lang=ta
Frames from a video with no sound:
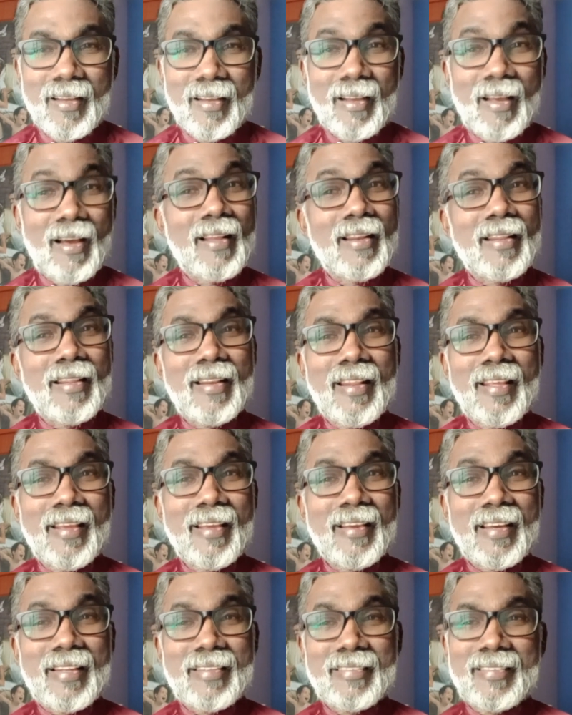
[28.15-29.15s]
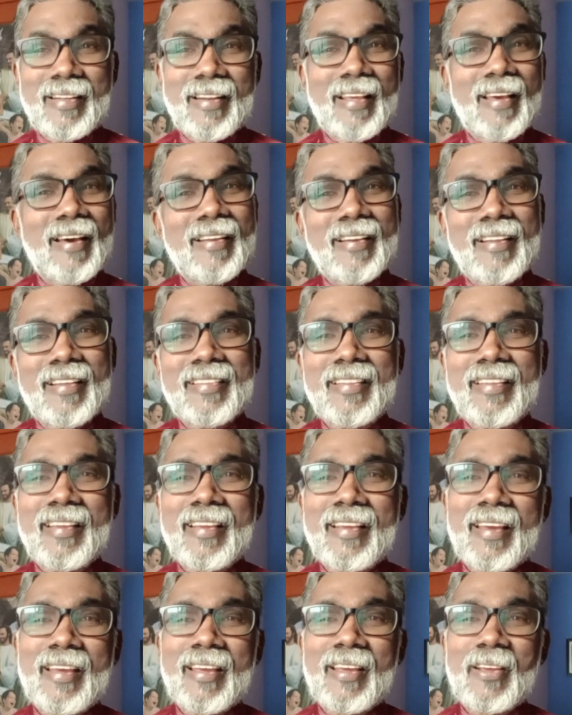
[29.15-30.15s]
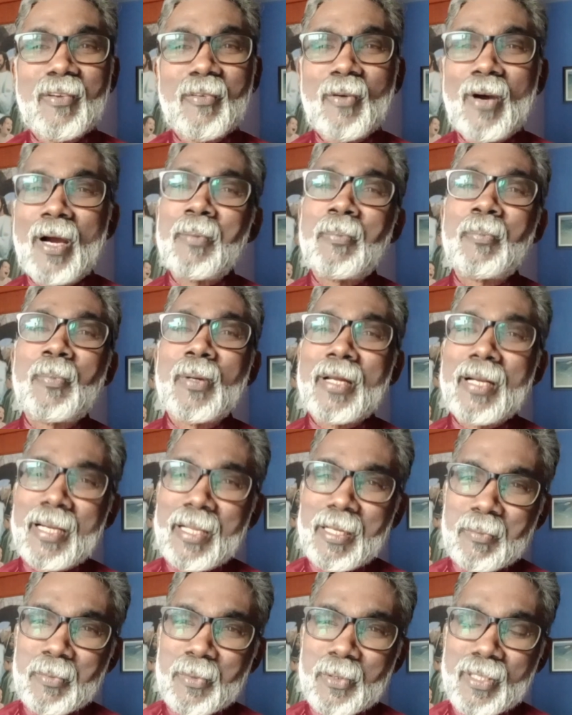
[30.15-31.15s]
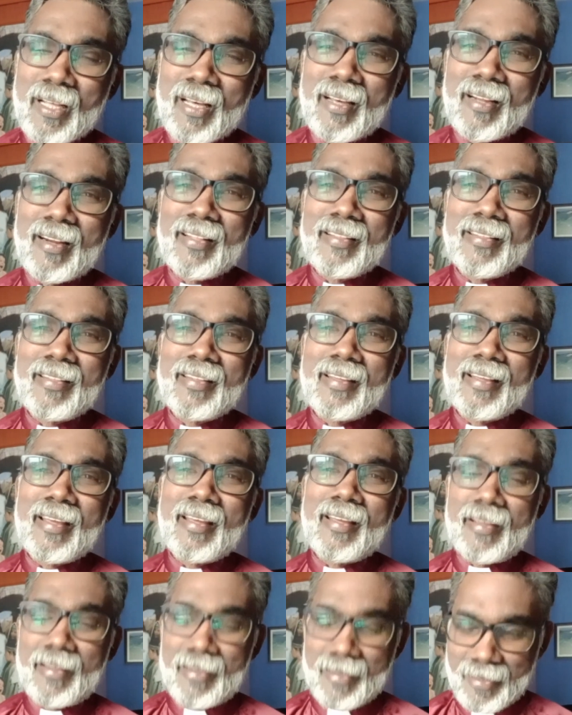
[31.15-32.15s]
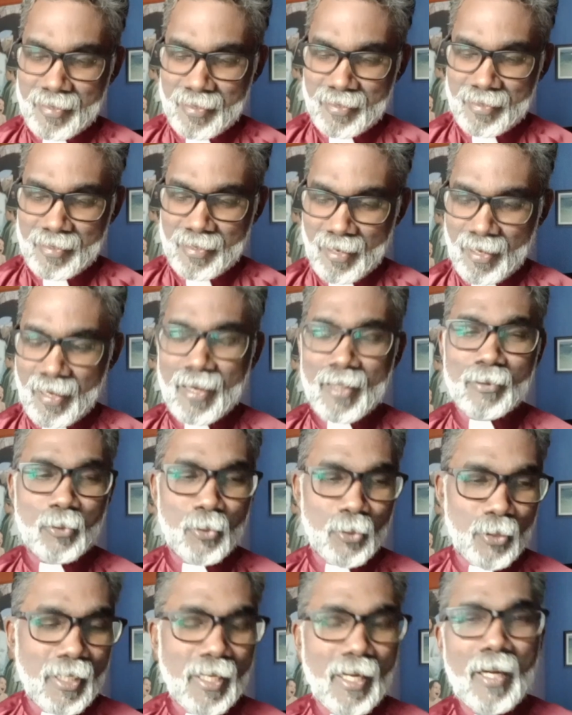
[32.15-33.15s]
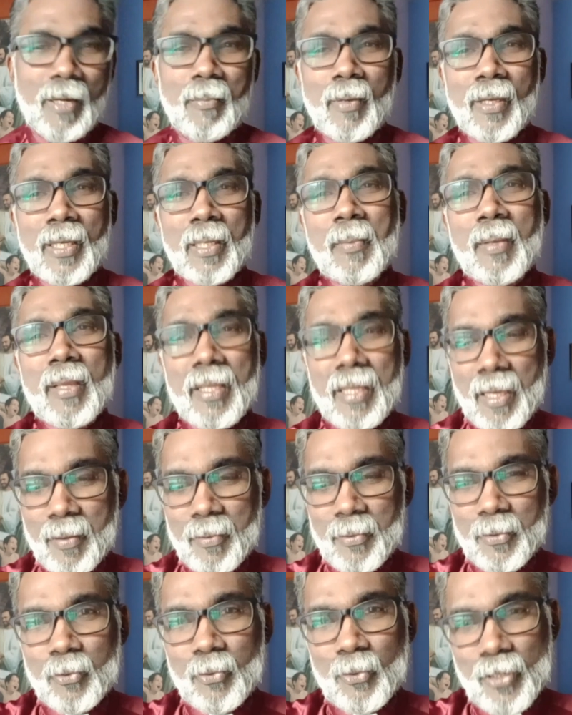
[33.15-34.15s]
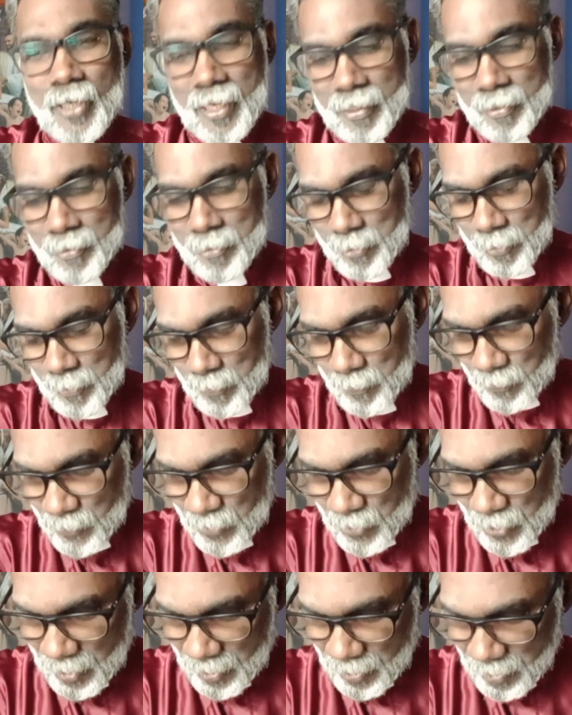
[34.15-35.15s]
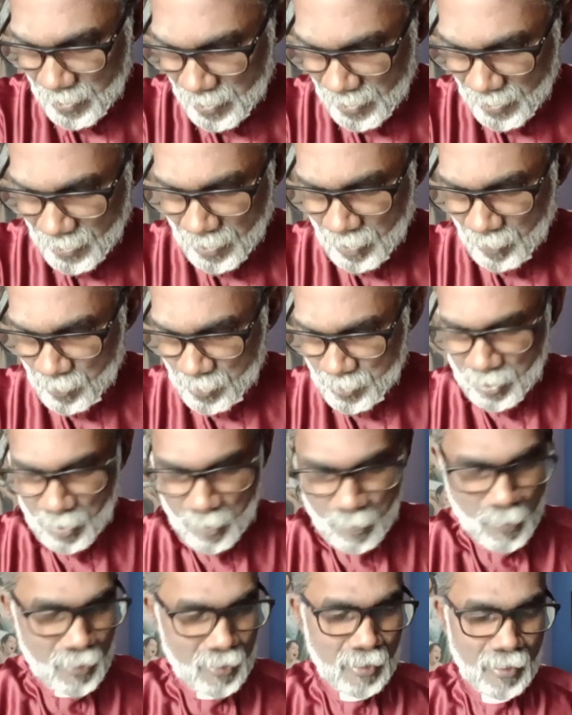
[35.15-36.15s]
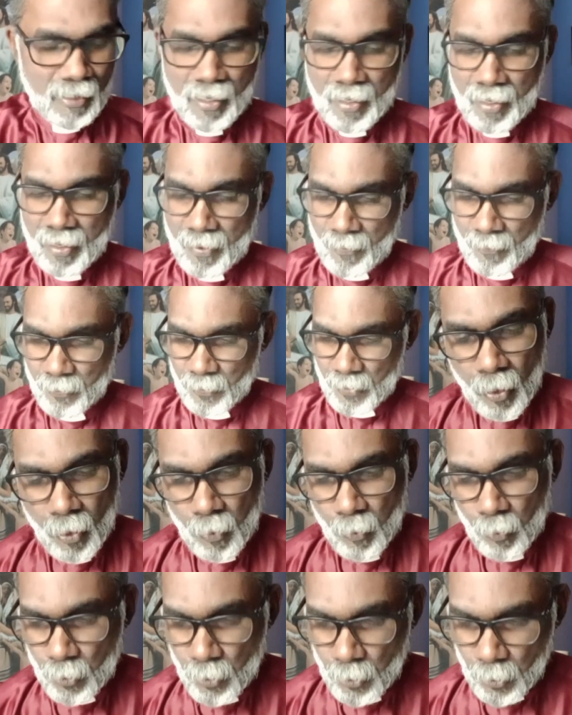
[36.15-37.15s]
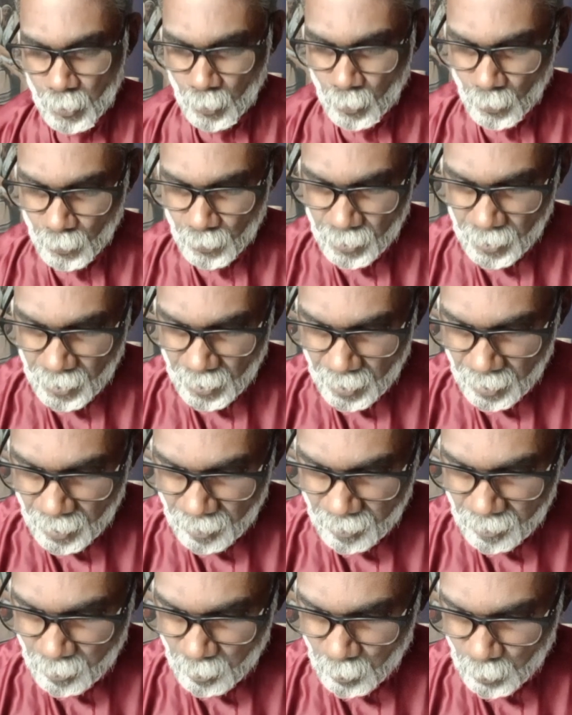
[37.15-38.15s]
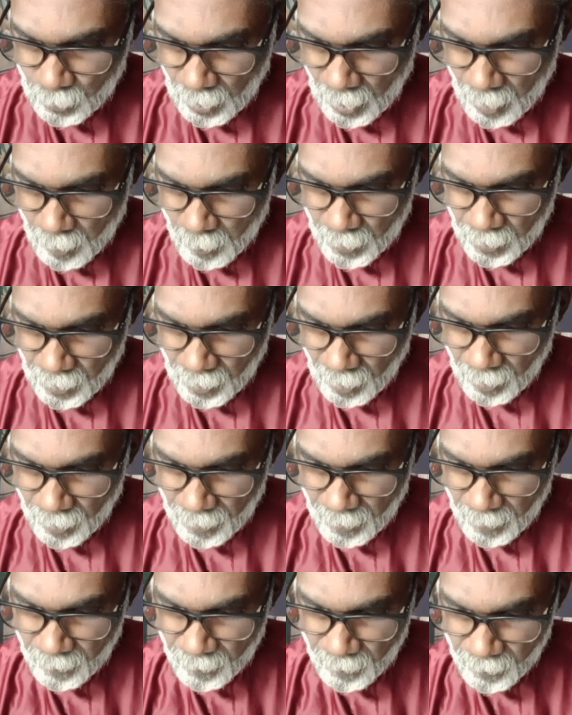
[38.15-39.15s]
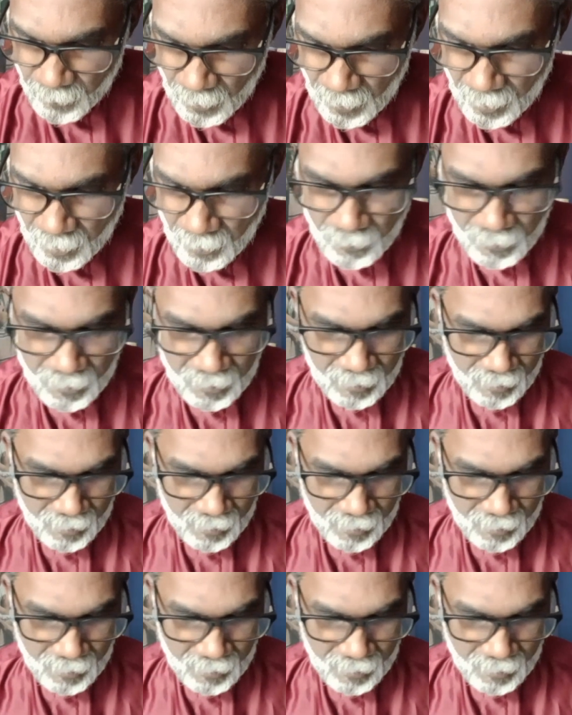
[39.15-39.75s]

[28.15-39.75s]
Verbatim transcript: காலையிலே கர்த்தரை ஆராதிங்க வாய்ப்பு கிடைக்கும் போது ஆராதிங்க எல்லா துதிக்கான மகிமை அவருக்கு உண்டாகட்டும் சரி இன்றைக்கான வசனம் பார்த்தீங்கன்னா ஒன்று கொருந்தியர் முதலாம் அதிகாரம் இருபத்தி